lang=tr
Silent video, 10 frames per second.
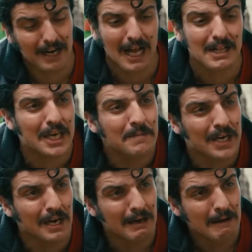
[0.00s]
Kartal kim
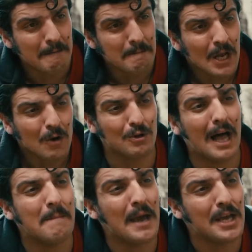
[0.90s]
ki?
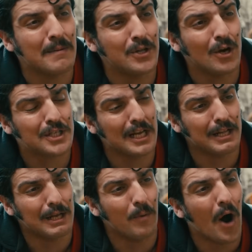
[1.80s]
Ulan ben 24
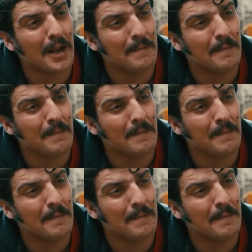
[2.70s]
senedir bu